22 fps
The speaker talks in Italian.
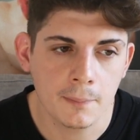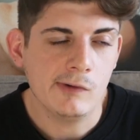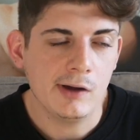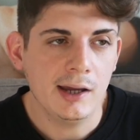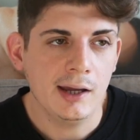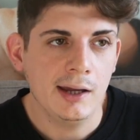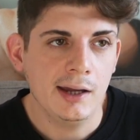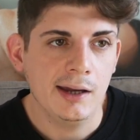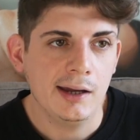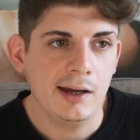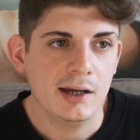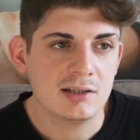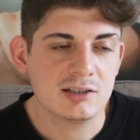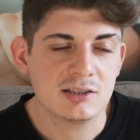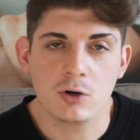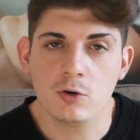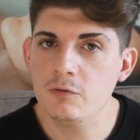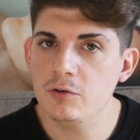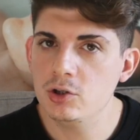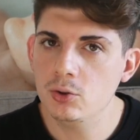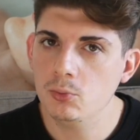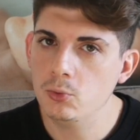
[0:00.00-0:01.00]
E sarà
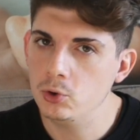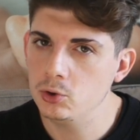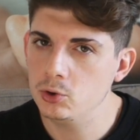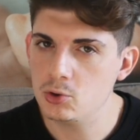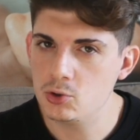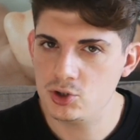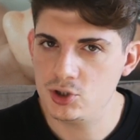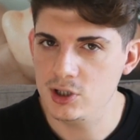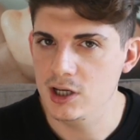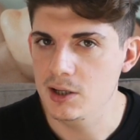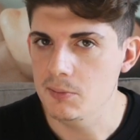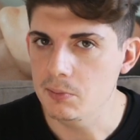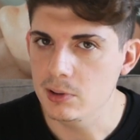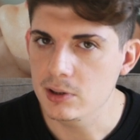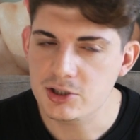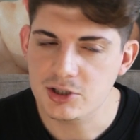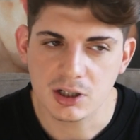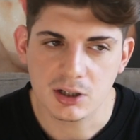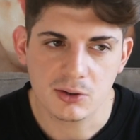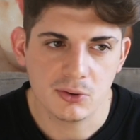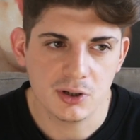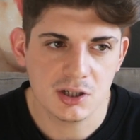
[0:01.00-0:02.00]
un video molto
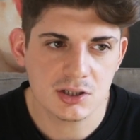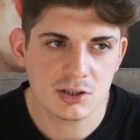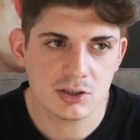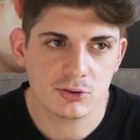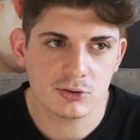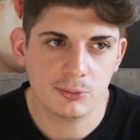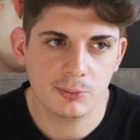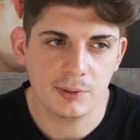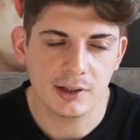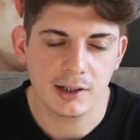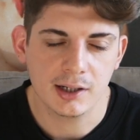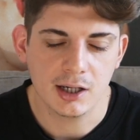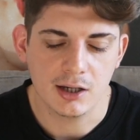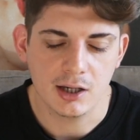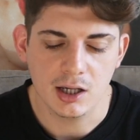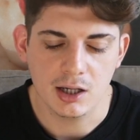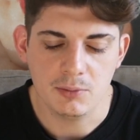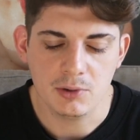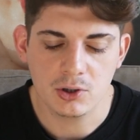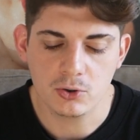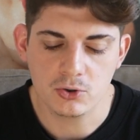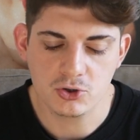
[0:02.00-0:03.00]
semplice questo perché
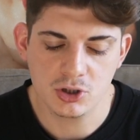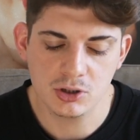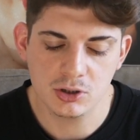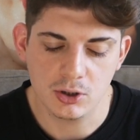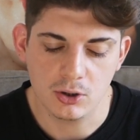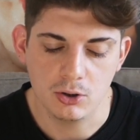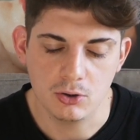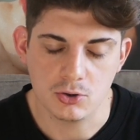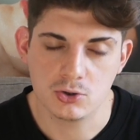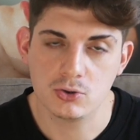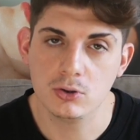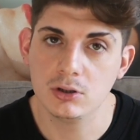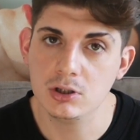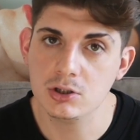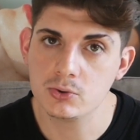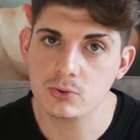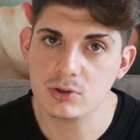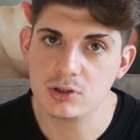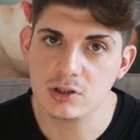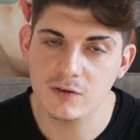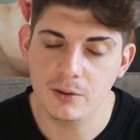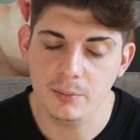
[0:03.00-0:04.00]
mi concentrerò solo ed
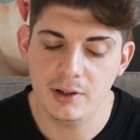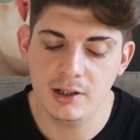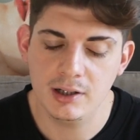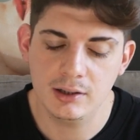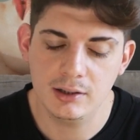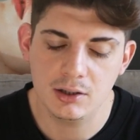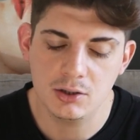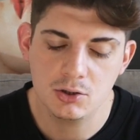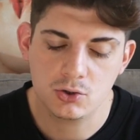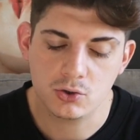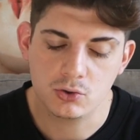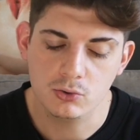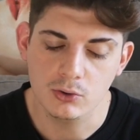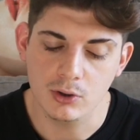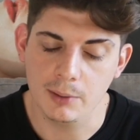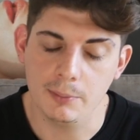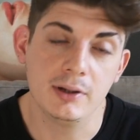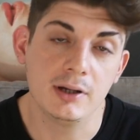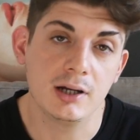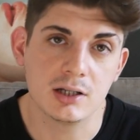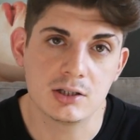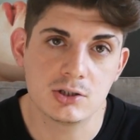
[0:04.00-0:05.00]
esclusivamente su
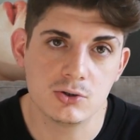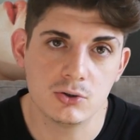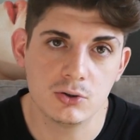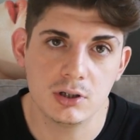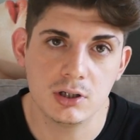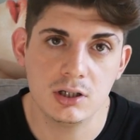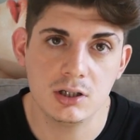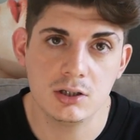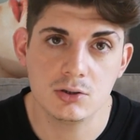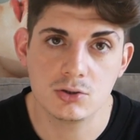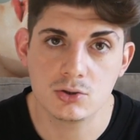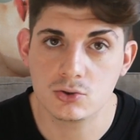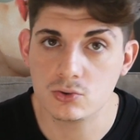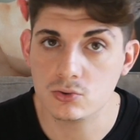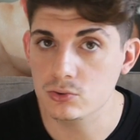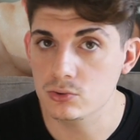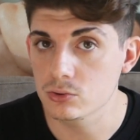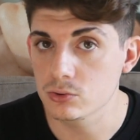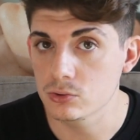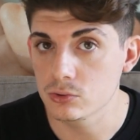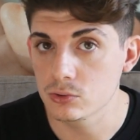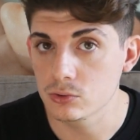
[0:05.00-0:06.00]
applicazioni
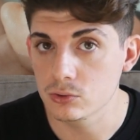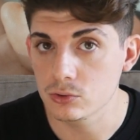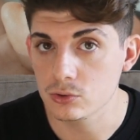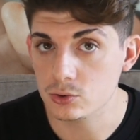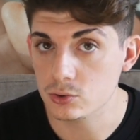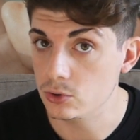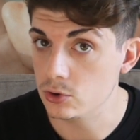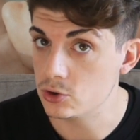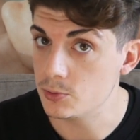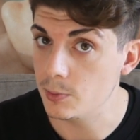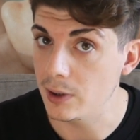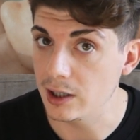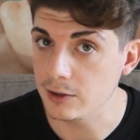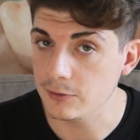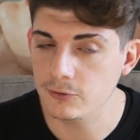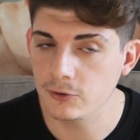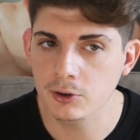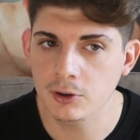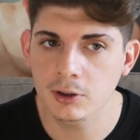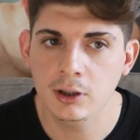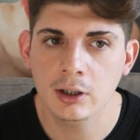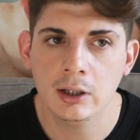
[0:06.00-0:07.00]
su, sullo
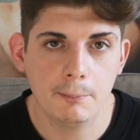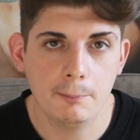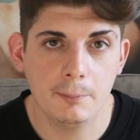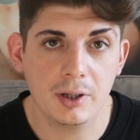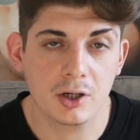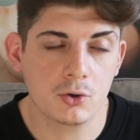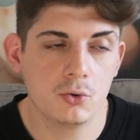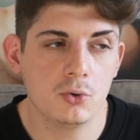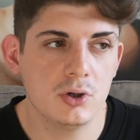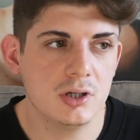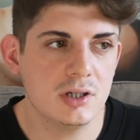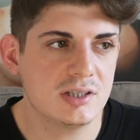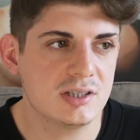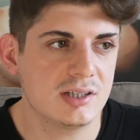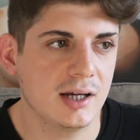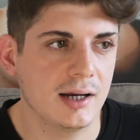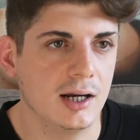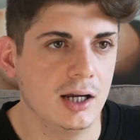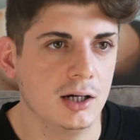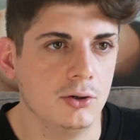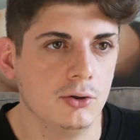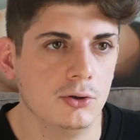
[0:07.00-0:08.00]
smartphone, per cui
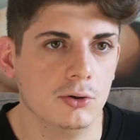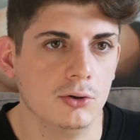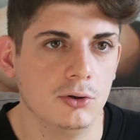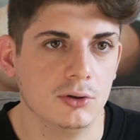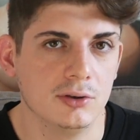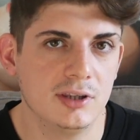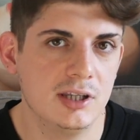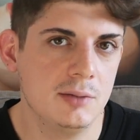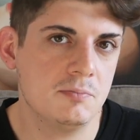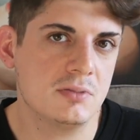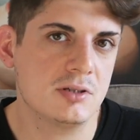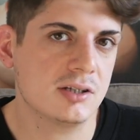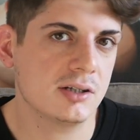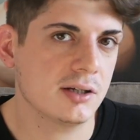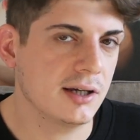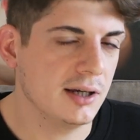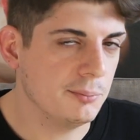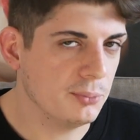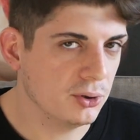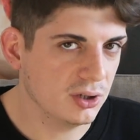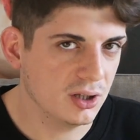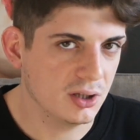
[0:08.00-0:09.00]
saranno tips
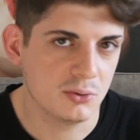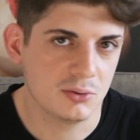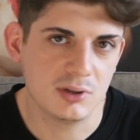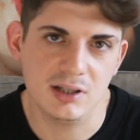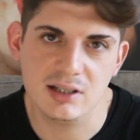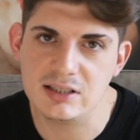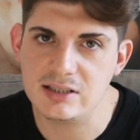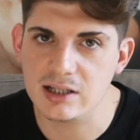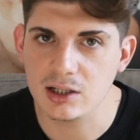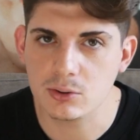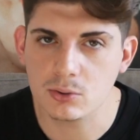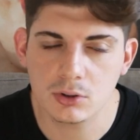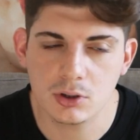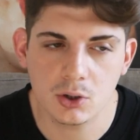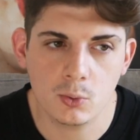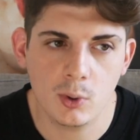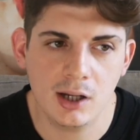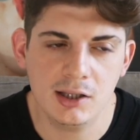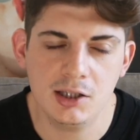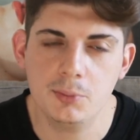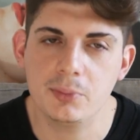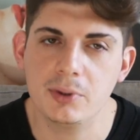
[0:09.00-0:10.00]
che potete utilizzare tutti
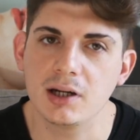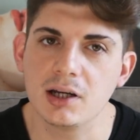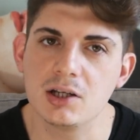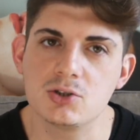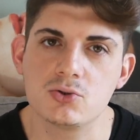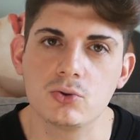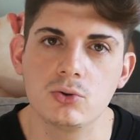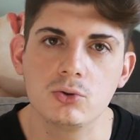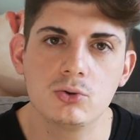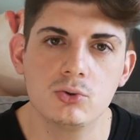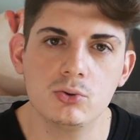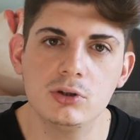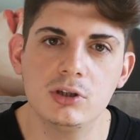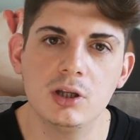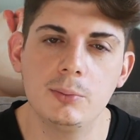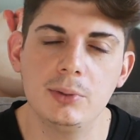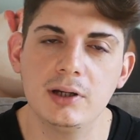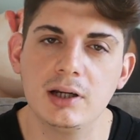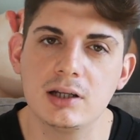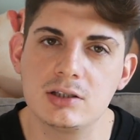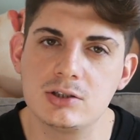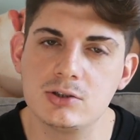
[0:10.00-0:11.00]
quanti perché sono tutte
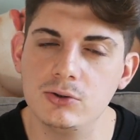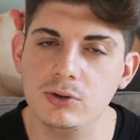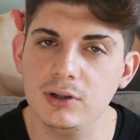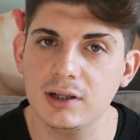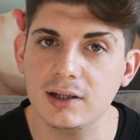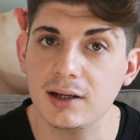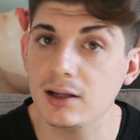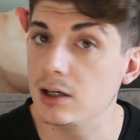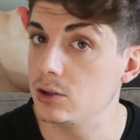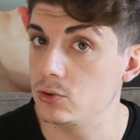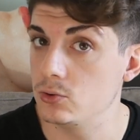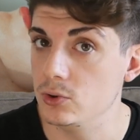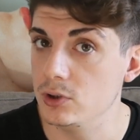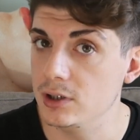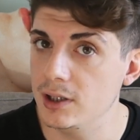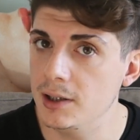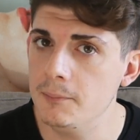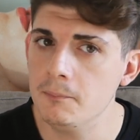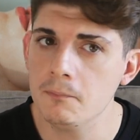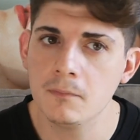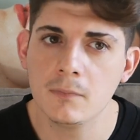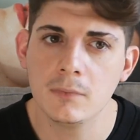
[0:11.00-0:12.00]
applicazioni
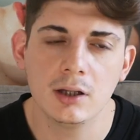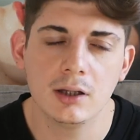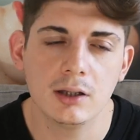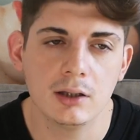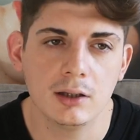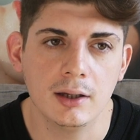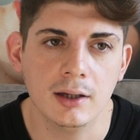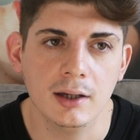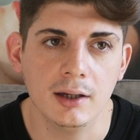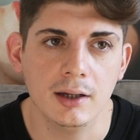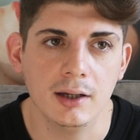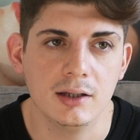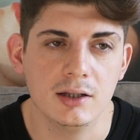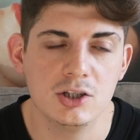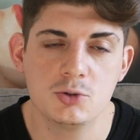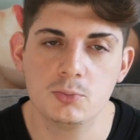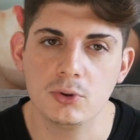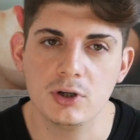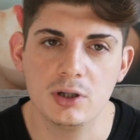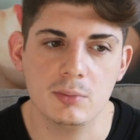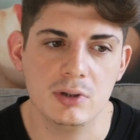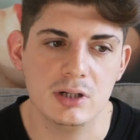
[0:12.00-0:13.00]
gratuite, eh,
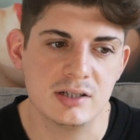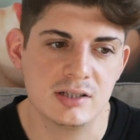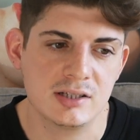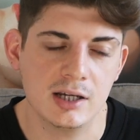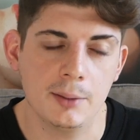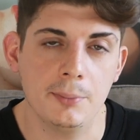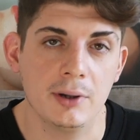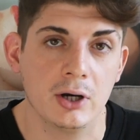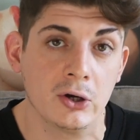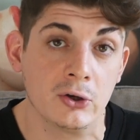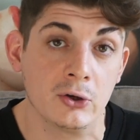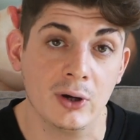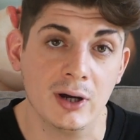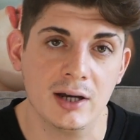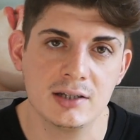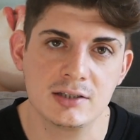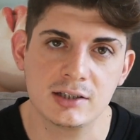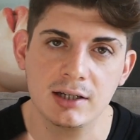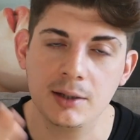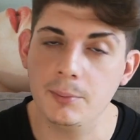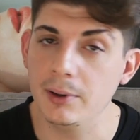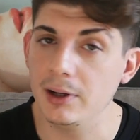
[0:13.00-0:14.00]
disponibili sia per
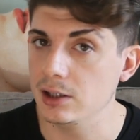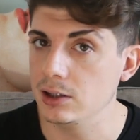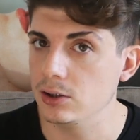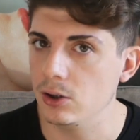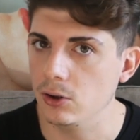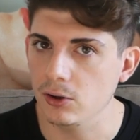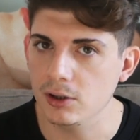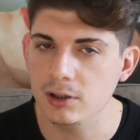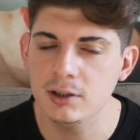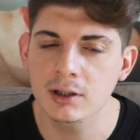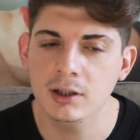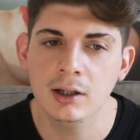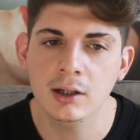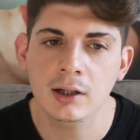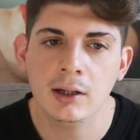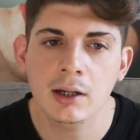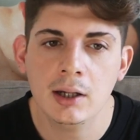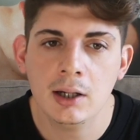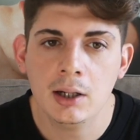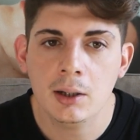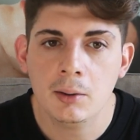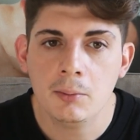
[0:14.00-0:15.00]
iOS che per Android,
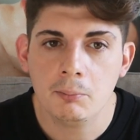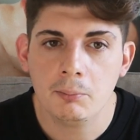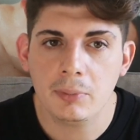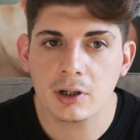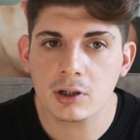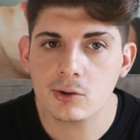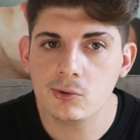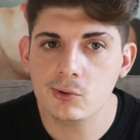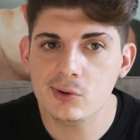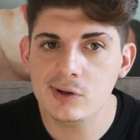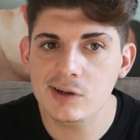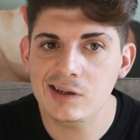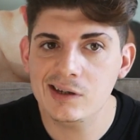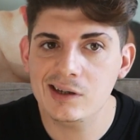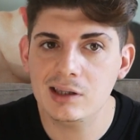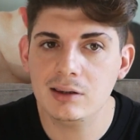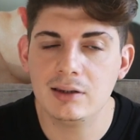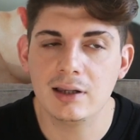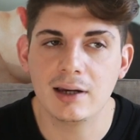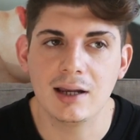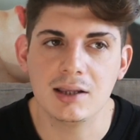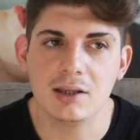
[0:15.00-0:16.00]
per cui
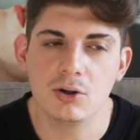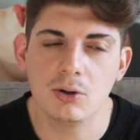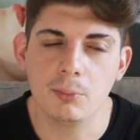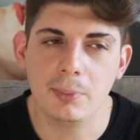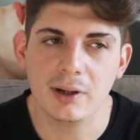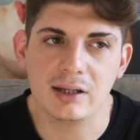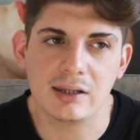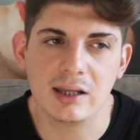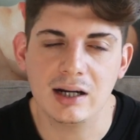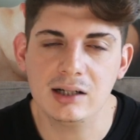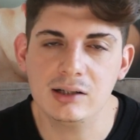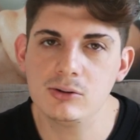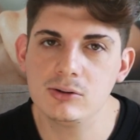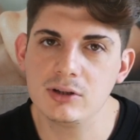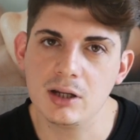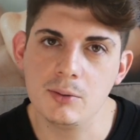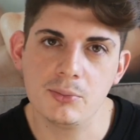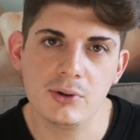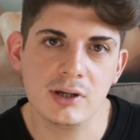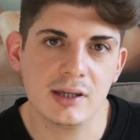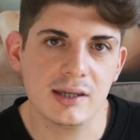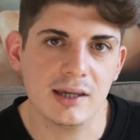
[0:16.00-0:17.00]
direi di non perdere altro
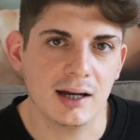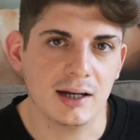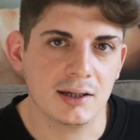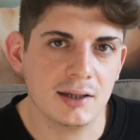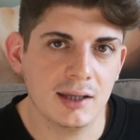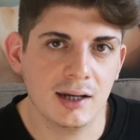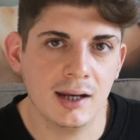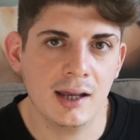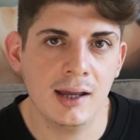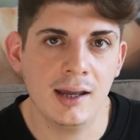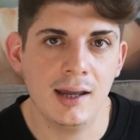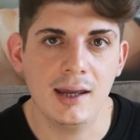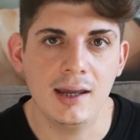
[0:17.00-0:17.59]
tempo in chiacchiere